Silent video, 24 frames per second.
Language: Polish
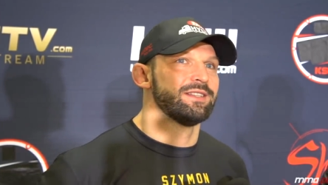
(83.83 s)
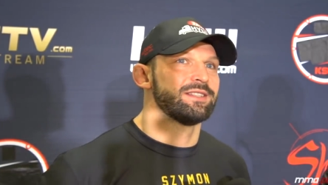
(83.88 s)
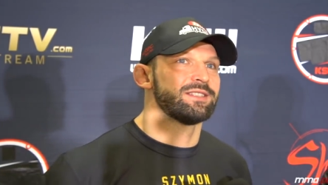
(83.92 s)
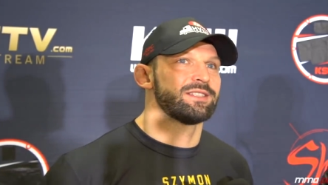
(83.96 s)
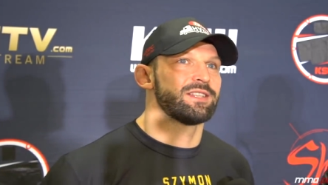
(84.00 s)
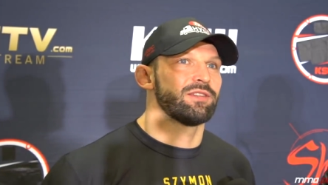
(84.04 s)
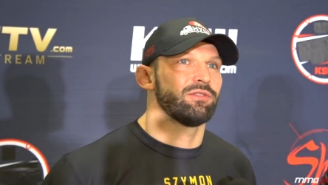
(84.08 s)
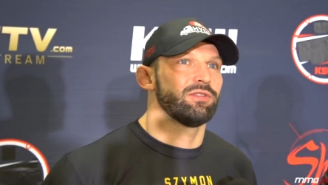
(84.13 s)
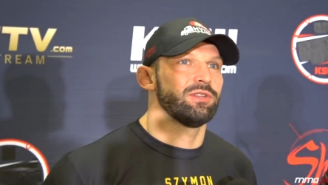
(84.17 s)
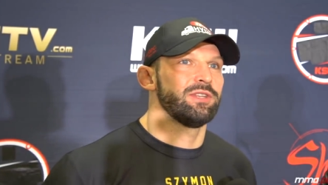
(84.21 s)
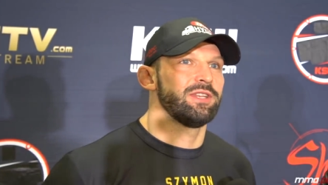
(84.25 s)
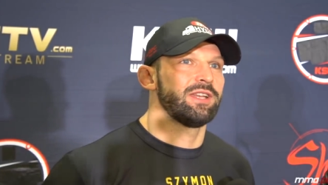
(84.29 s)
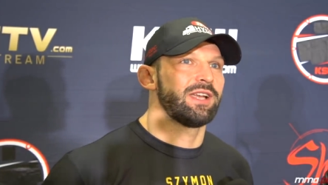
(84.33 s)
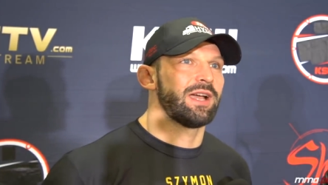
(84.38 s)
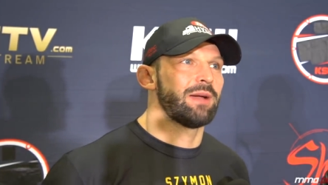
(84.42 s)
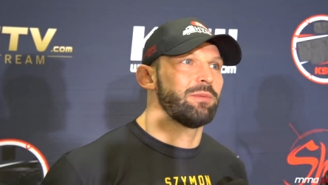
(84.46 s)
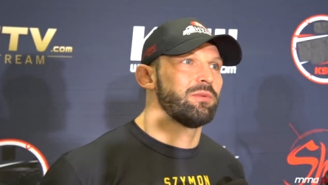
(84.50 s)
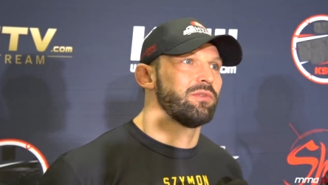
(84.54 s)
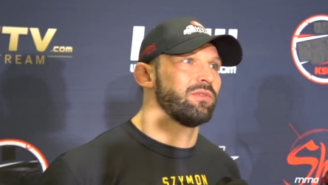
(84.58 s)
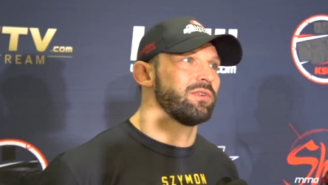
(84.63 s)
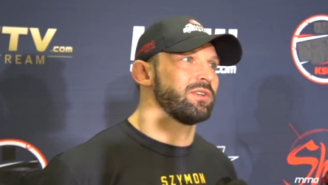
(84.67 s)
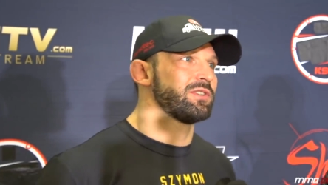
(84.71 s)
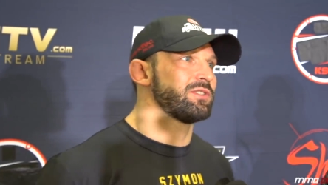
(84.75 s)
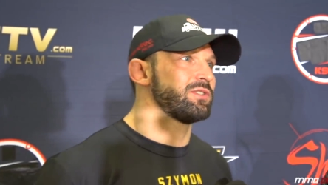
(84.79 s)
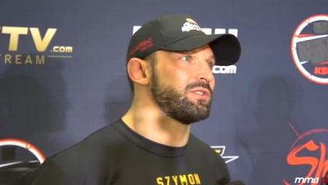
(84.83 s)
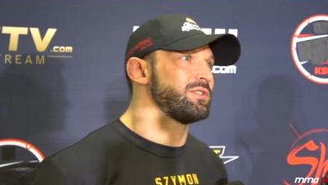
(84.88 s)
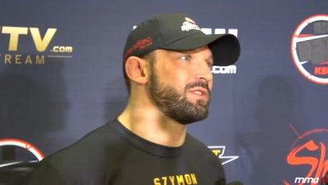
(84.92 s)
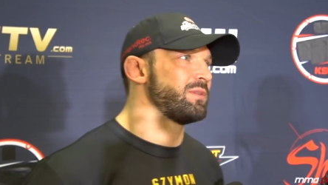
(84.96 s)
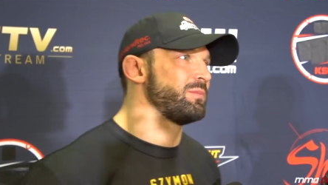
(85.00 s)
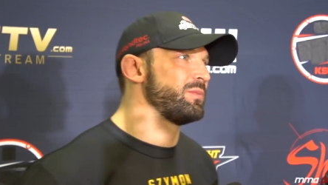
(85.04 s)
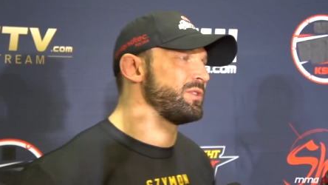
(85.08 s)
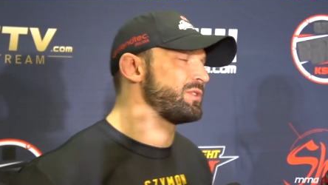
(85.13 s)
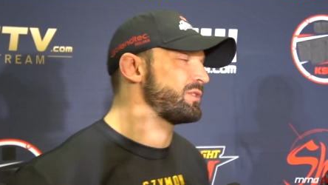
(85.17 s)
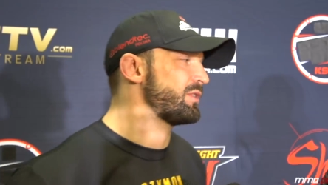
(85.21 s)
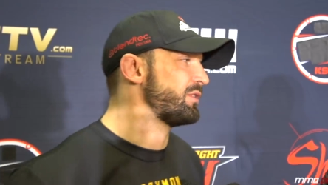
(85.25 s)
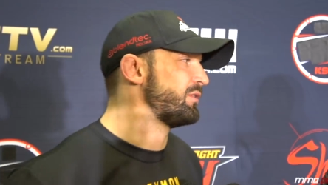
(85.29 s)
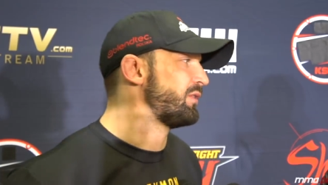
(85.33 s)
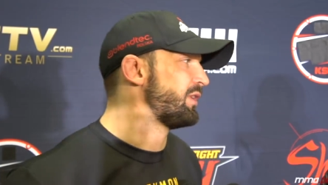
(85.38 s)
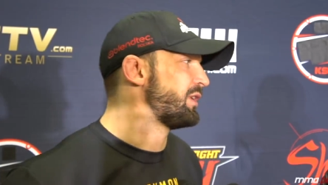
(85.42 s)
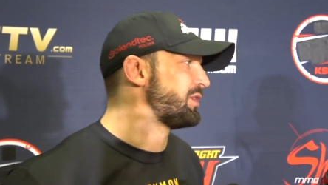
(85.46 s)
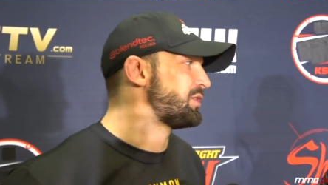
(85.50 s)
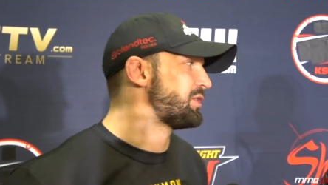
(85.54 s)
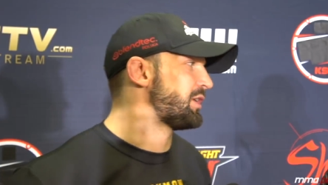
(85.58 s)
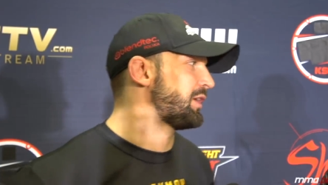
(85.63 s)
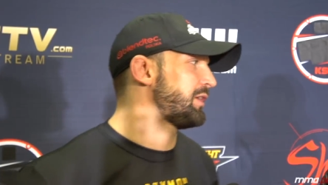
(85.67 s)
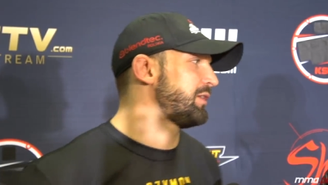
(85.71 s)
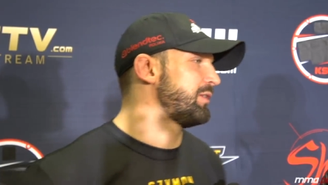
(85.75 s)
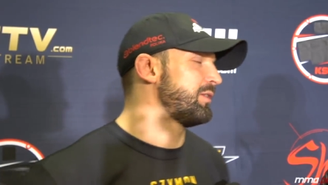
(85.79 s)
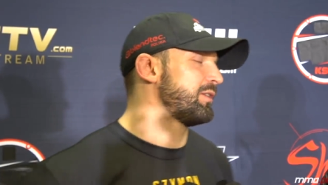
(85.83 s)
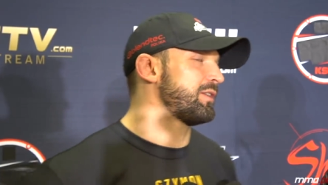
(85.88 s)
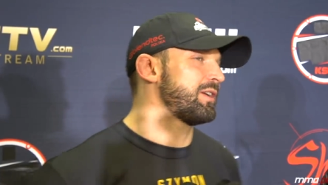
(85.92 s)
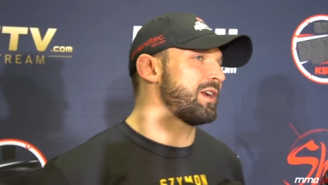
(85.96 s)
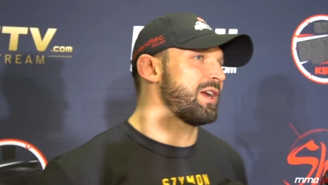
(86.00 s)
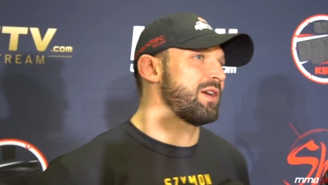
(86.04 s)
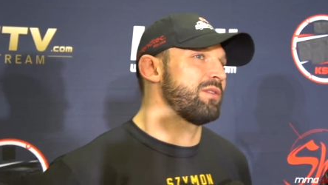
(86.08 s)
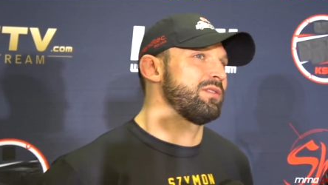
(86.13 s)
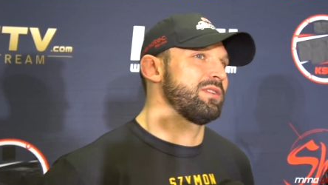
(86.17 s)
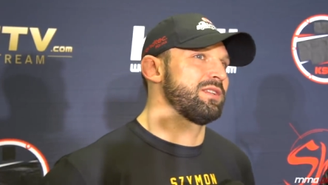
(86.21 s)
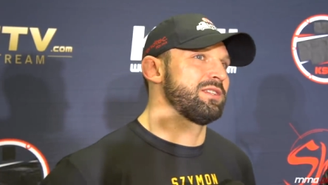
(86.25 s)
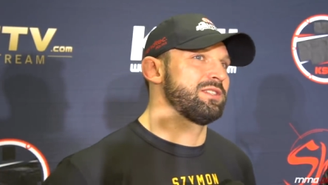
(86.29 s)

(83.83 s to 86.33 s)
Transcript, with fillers: zawodnikami ważącymi 120 kg.